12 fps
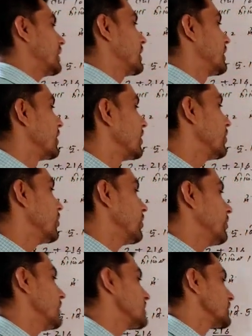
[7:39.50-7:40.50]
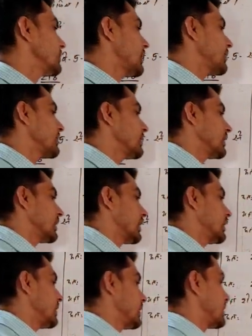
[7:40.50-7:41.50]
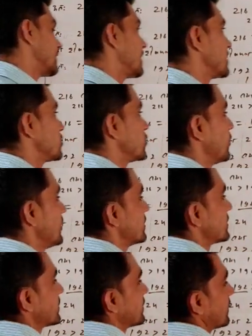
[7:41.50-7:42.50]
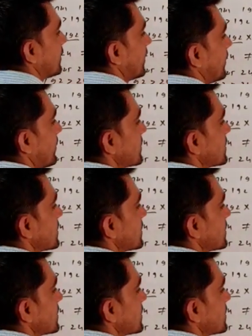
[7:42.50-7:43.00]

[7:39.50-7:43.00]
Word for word: है और मैं सब पे आपने निकाल लिया कितना चौबीस यानी